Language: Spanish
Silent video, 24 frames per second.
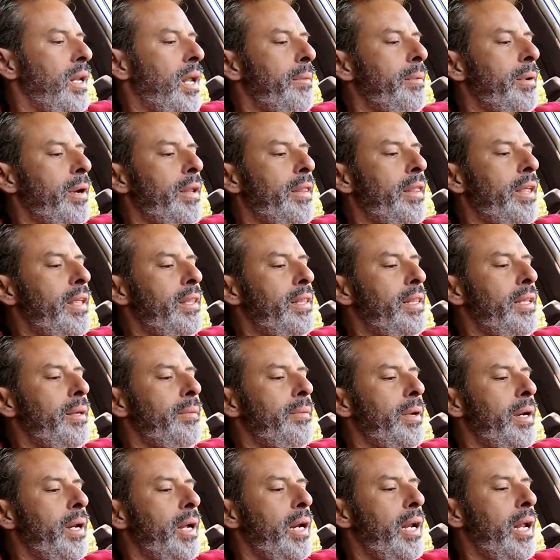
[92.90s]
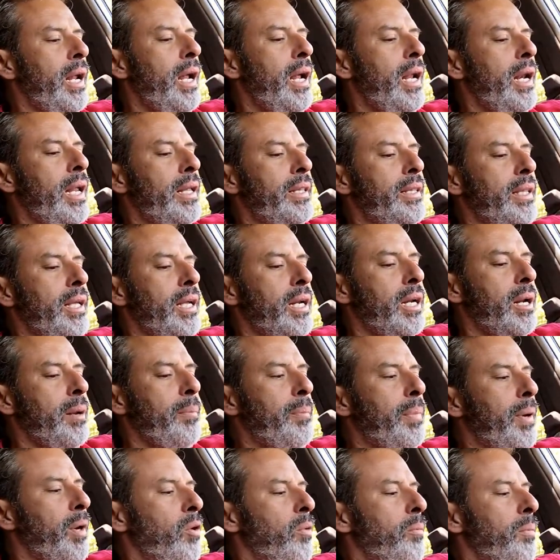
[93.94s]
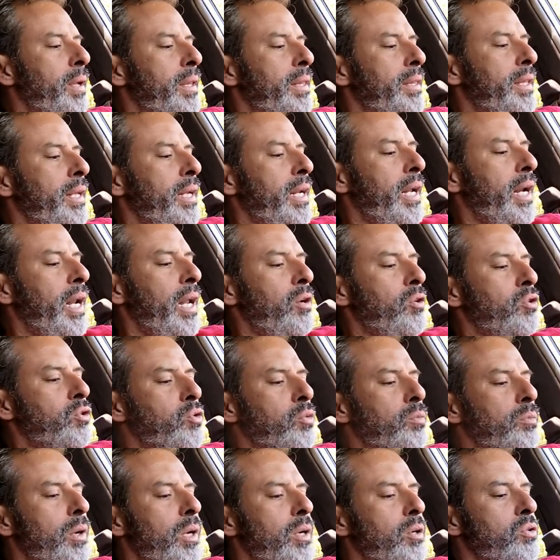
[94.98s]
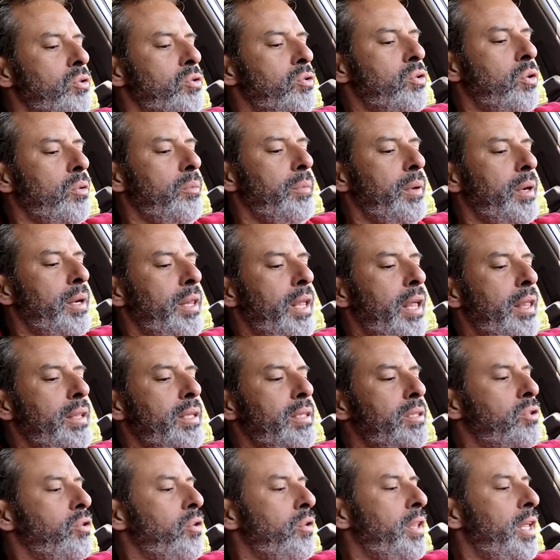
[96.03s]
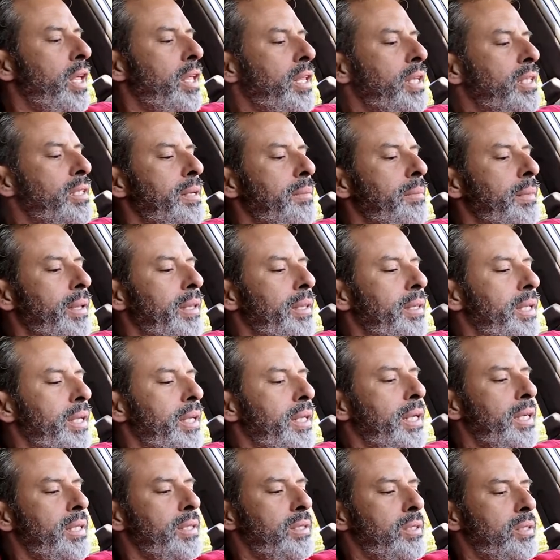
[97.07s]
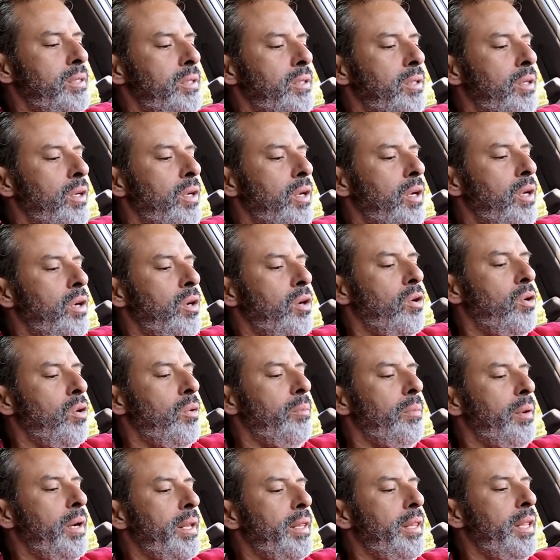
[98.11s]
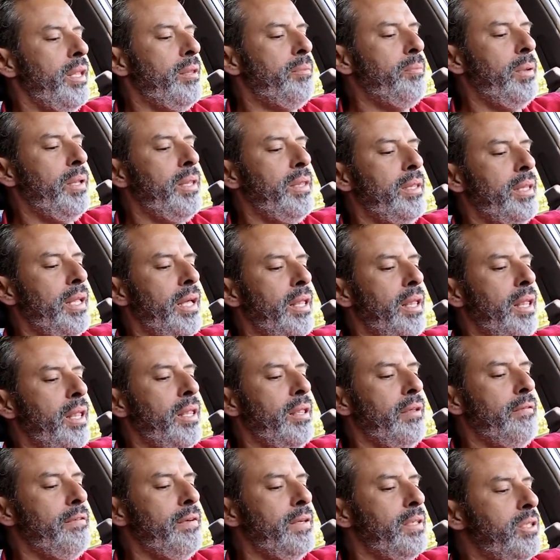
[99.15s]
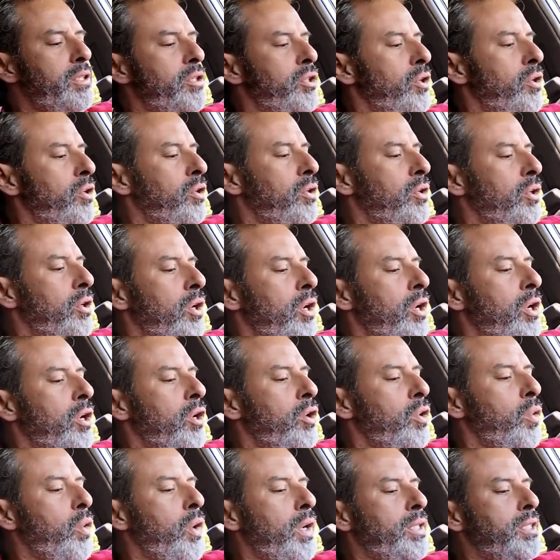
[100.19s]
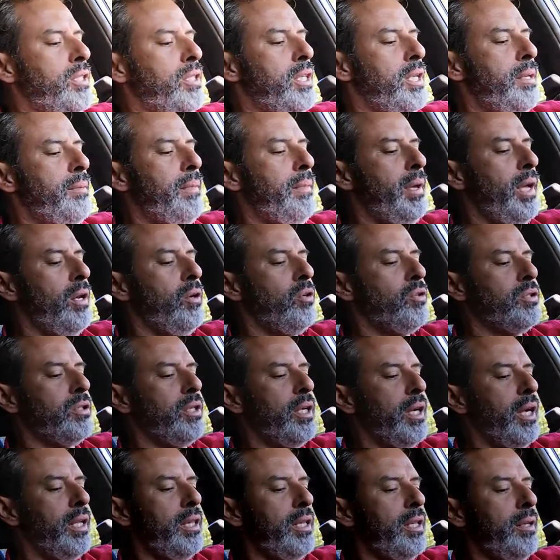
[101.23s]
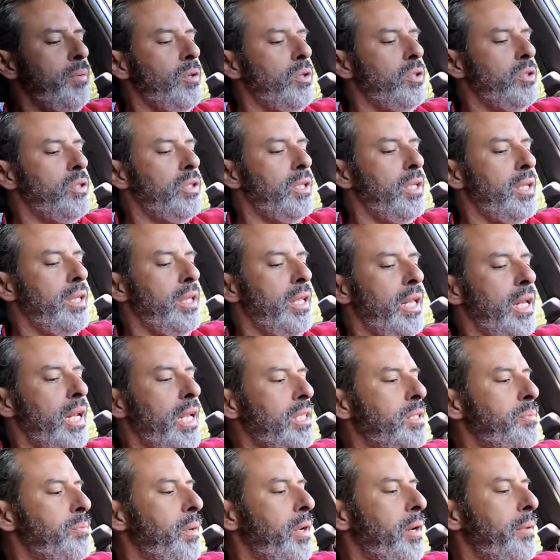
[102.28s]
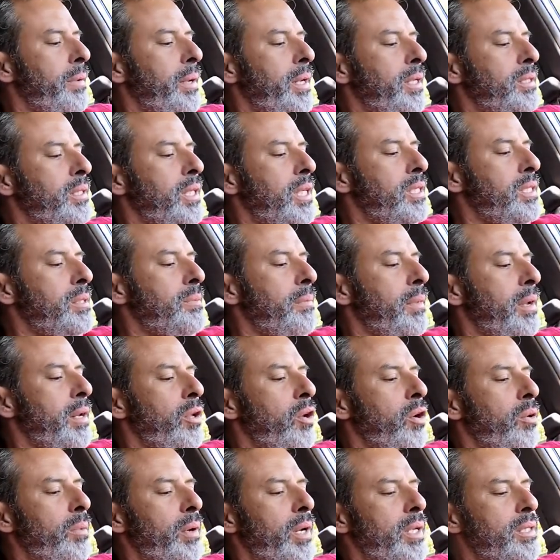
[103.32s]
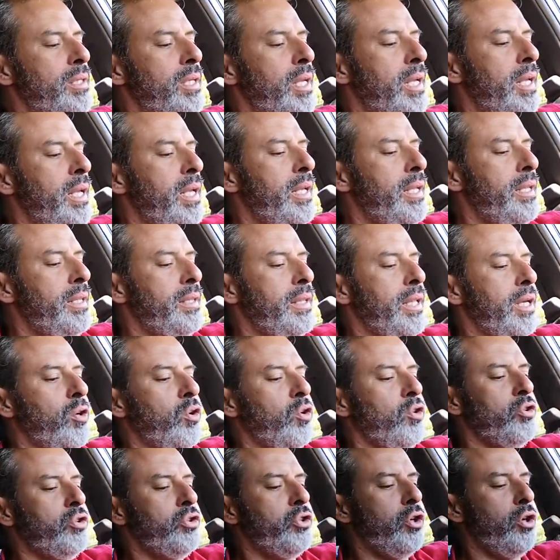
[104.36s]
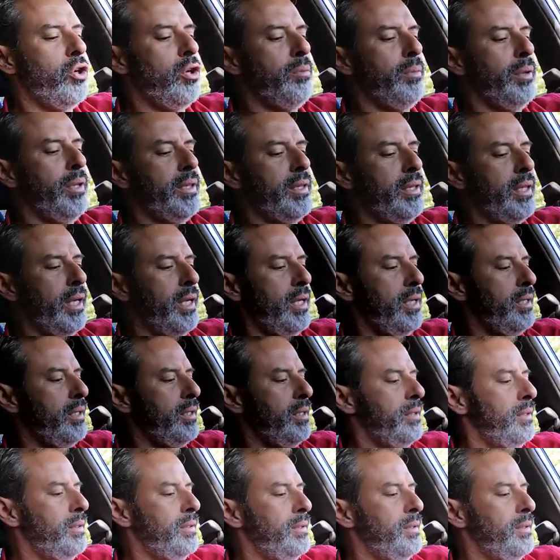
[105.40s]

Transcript: La verdad liberará a la tierra, pero mantener a los humanos con verdades rodeadas de mentiras, con verdad pintada de ficción, no exime a los negativos de las perversas maniobras de control mental.